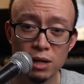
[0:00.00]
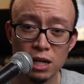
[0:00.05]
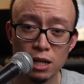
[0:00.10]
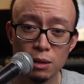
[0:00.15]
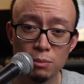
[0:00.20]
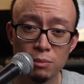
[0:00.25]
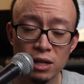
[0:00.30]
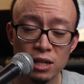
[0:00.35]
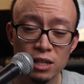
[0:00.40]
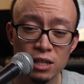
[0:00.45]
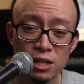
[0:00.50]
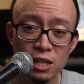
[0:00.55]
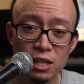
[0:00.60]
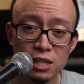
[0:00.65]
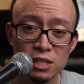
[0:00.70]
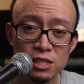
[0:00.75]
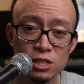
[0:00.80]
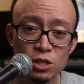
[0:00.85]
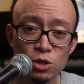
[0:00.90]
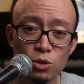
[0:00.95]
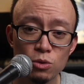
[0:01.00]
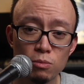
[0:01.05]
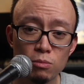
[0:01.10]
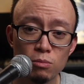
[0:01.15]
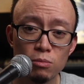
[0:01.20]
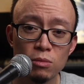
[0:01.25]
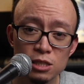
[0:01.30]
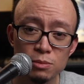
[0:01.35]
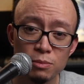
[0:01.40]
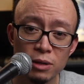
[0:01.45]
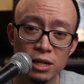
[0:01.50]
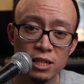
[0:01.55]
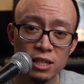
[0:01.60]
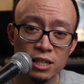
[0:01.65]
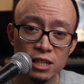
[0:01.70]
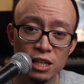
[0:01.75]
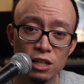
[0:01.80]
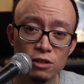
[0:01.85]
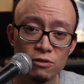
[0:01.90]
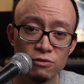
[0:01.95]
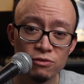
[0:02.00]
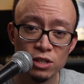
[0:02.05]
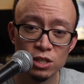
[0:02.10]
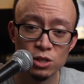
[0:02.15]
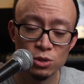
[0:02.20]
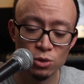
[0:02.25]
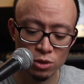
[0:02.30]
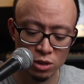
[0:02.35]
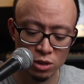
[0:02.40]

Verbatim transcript: para ma-engage yung smart gain feature